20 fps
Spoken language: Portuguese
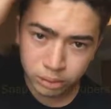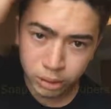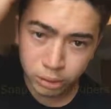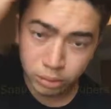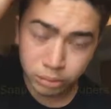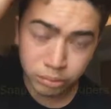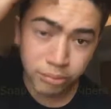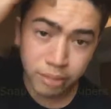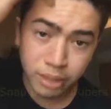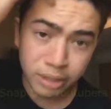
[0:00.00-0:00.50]

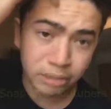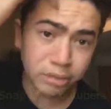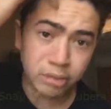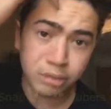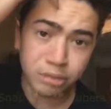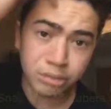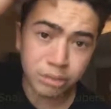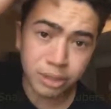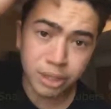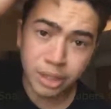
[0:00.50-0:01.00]
eu não faço
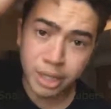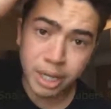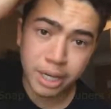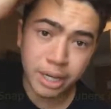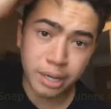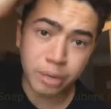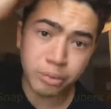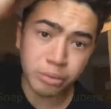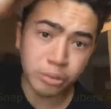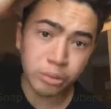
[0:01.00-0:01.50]
isso com
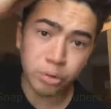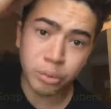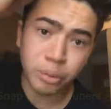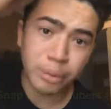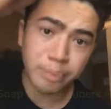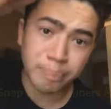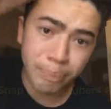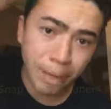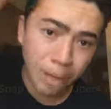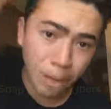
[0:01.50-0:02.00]
ninguém, eu não subo
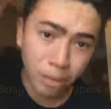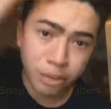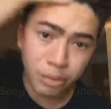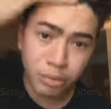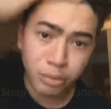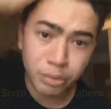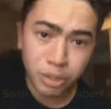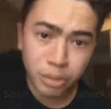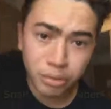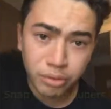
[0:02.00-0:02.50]
em palco,
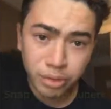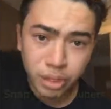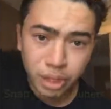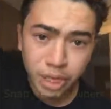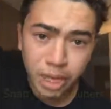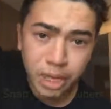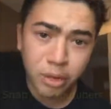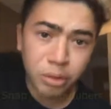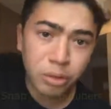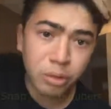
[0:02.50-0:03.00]
eu não tiro
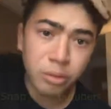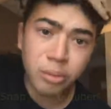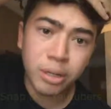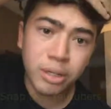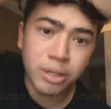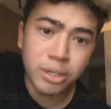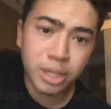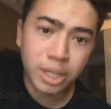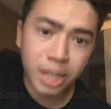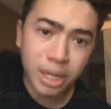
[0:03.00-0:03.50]
ninguém, eu não
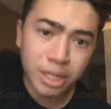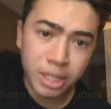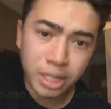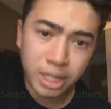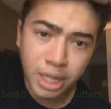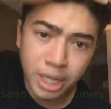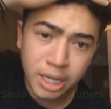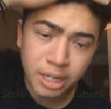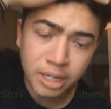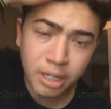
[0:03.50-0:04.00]
mando tirar
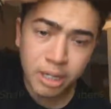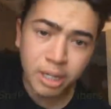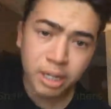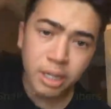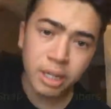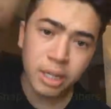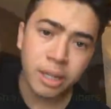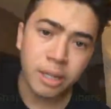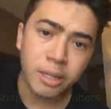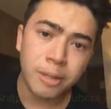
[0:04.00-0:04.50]
ninguém.
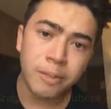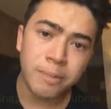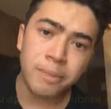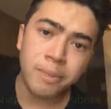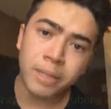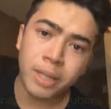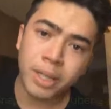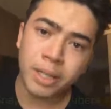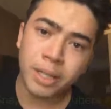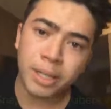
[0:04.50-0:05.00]

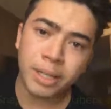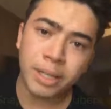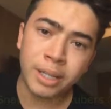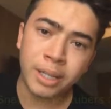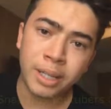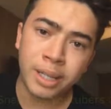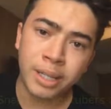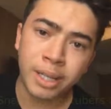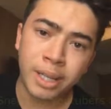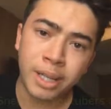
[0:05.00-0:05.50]

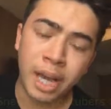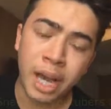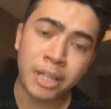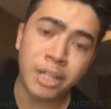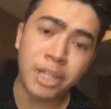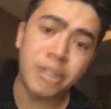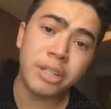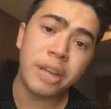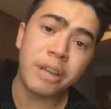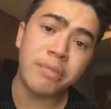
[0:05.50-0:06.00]
É, a
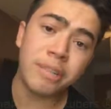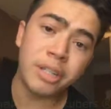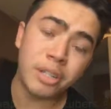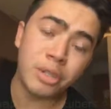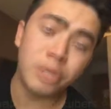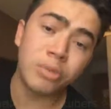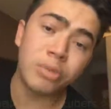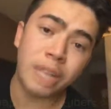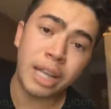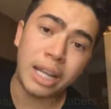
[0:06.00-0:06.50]
gente já vinha
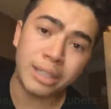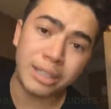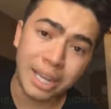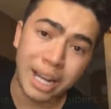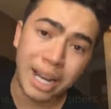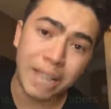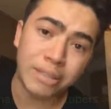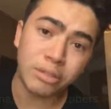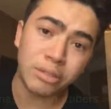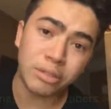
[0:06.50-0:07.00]
de uns
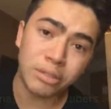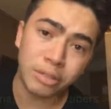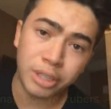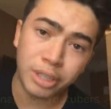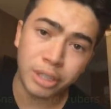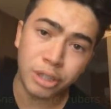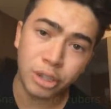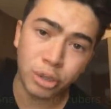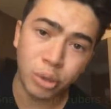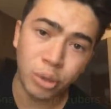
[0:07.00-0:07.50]
atrasos
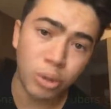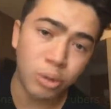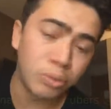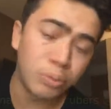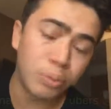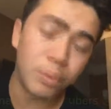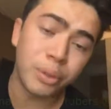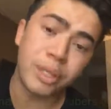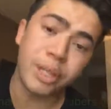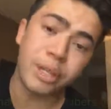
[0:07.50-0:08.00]
em show,
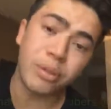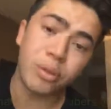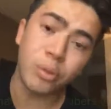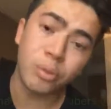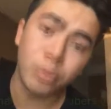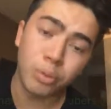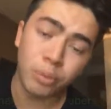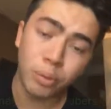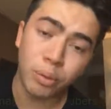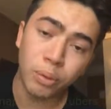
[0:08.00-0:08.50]
porque
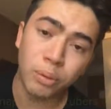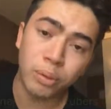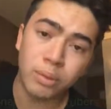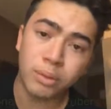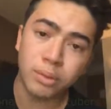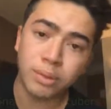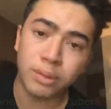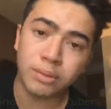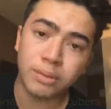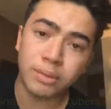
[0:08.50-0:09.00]
como o
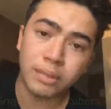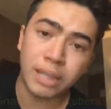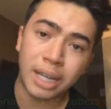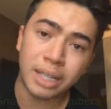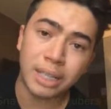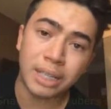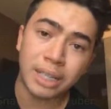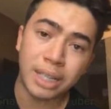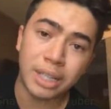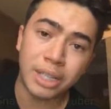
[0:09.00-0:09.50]
público
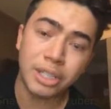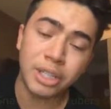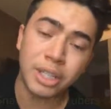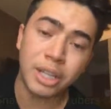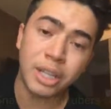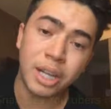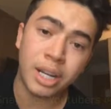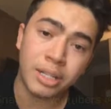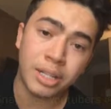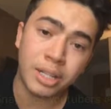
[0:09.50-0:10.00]
tá grande,
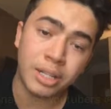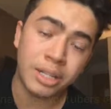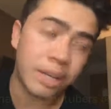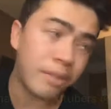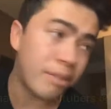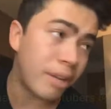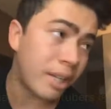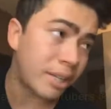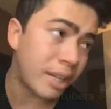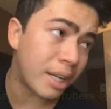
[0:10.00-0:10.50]
a gente
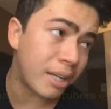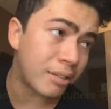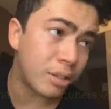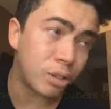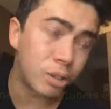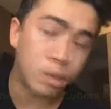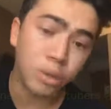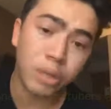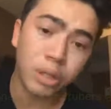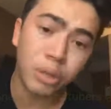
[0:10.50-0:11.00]
teve atraso
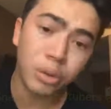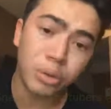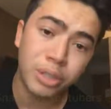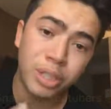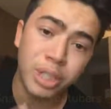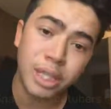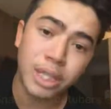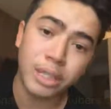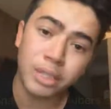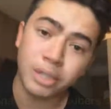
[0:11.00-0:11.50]
em show em
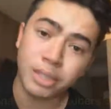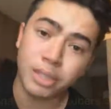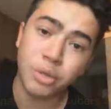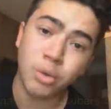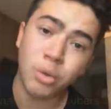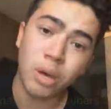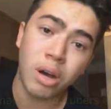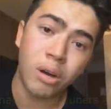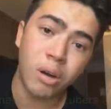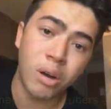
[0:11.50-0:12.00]
Londrina de
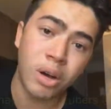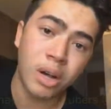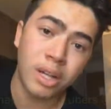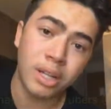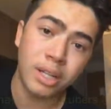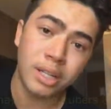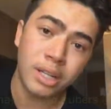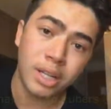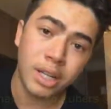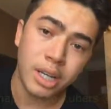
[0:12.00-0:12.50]
uma
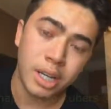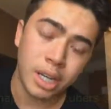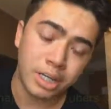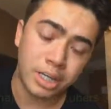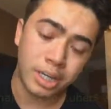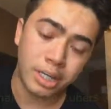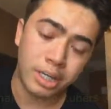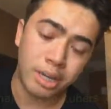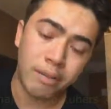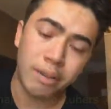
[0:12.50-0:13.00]
hora, a
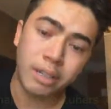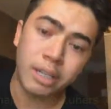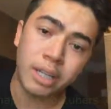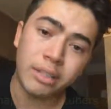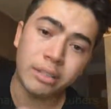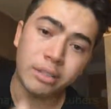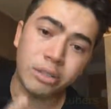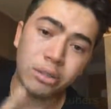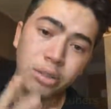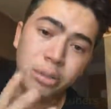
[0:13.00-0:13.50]
gente teve
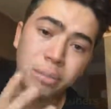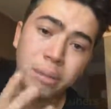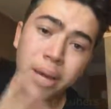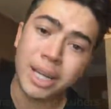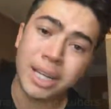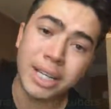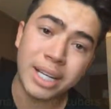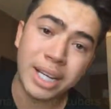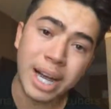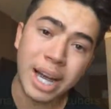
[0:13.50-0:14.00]
atraso em show em
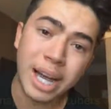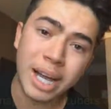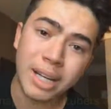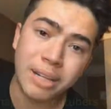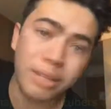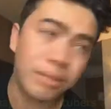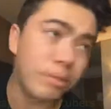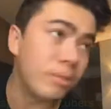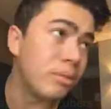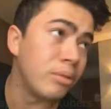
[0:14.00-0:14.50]
Maringá
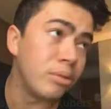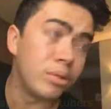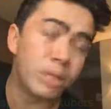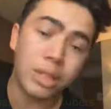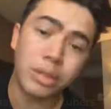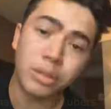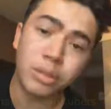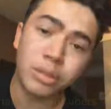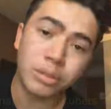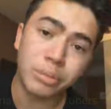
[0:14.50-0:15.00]
de não
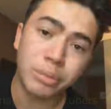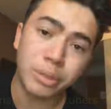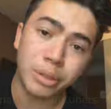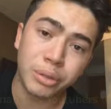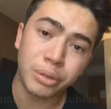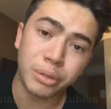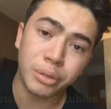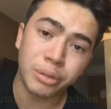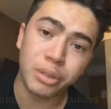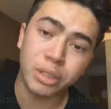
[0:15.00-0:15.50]
sei quantos
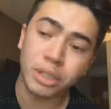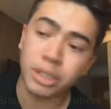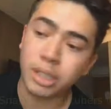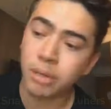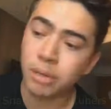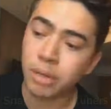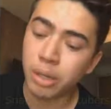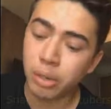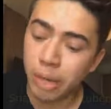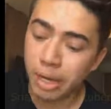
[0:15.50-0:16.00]
minutos.
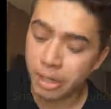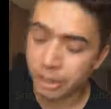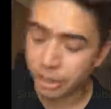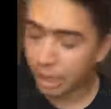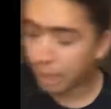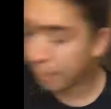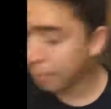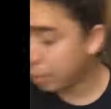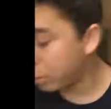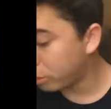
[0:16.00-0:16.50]
Então eu acho
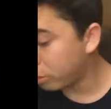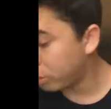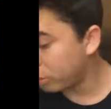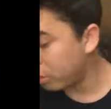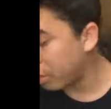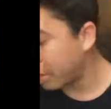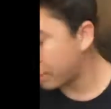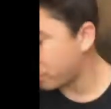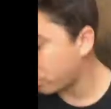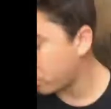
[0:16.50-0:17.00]
que a
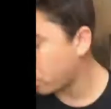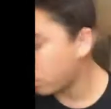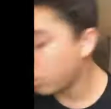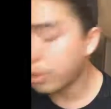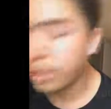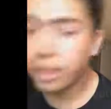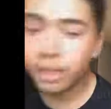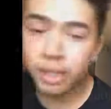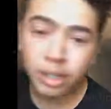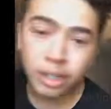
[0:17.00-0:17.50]
produção
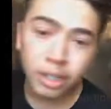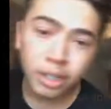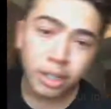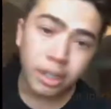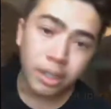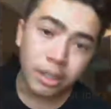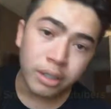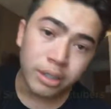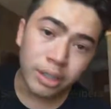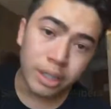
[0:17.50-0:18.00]
achou
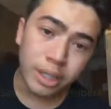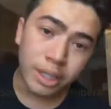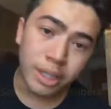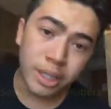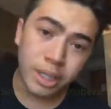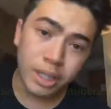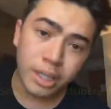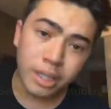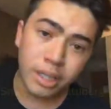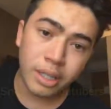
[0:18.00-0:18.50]

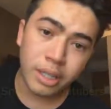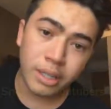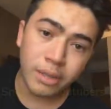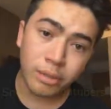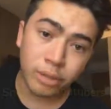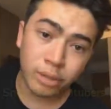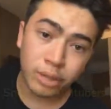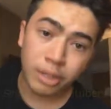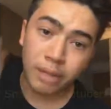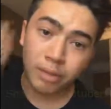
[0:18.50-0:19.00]
que
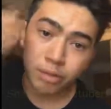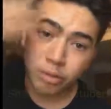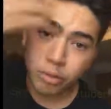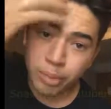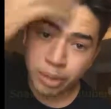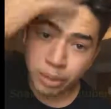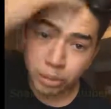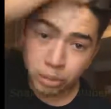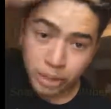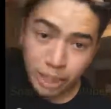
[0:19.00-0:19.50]
você tava
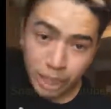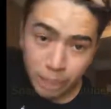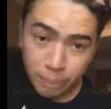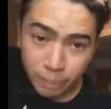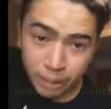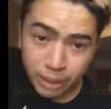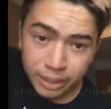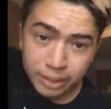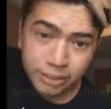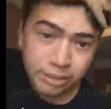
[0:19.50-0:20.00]
comendo
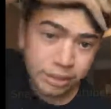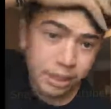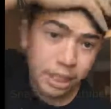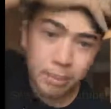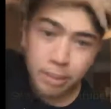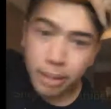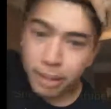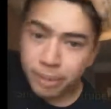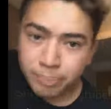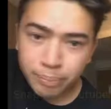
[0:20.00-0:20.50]
tempo ali em
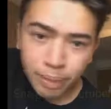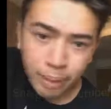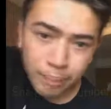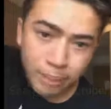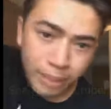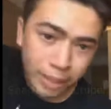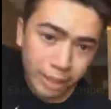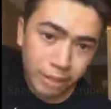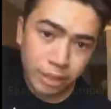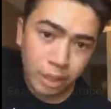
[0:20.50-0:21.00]
cima.
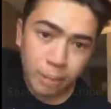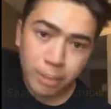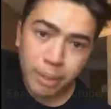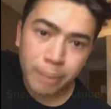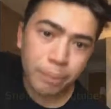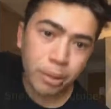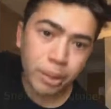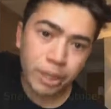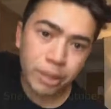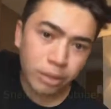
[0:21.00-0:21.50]
Ele
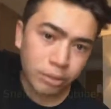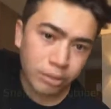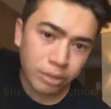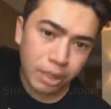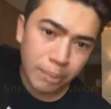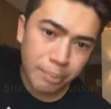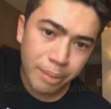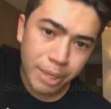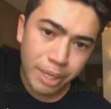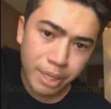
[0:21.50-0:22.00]
também pode não
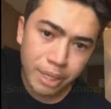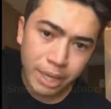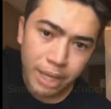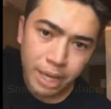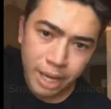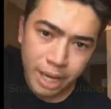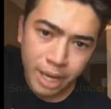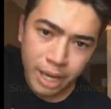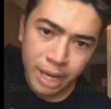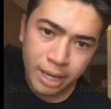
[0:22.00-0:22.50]
saber
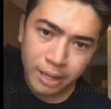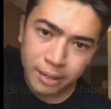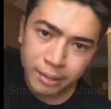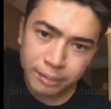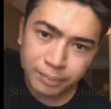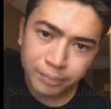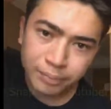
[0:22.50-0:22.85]
quem é